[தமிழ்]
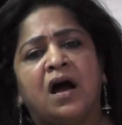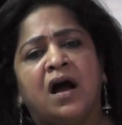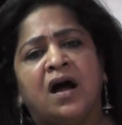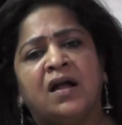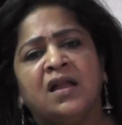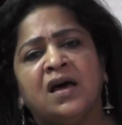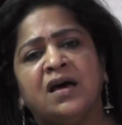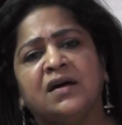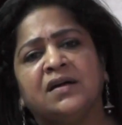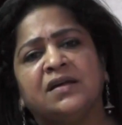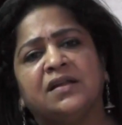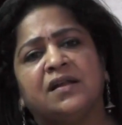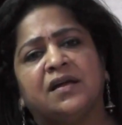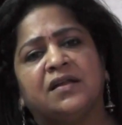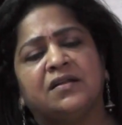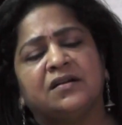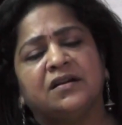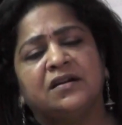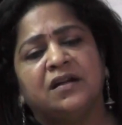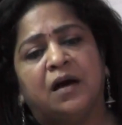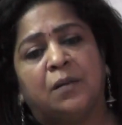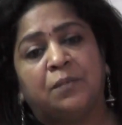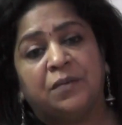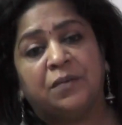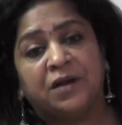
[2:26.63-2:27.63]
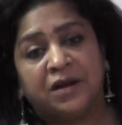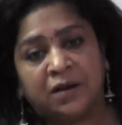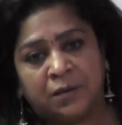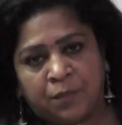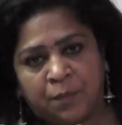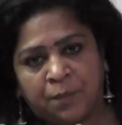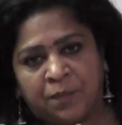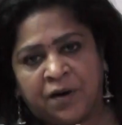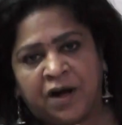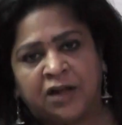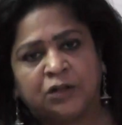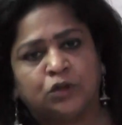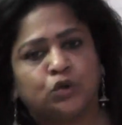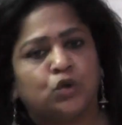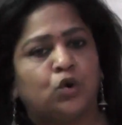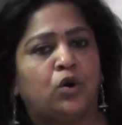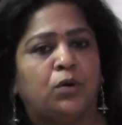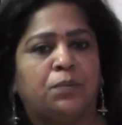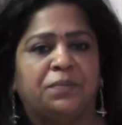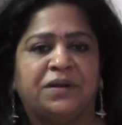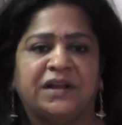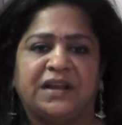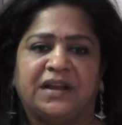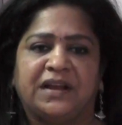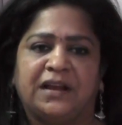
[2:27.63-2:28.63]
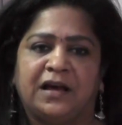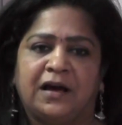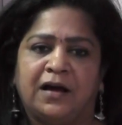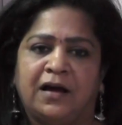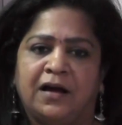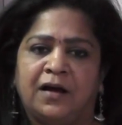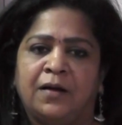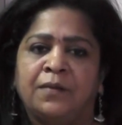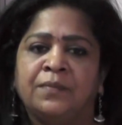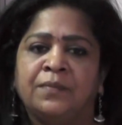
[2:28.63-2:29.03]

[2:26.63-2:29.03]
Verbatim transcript: ஆளாகிறார்கள் அப்படின்னு நம்ம பார்த்தோம் அப்படின்னா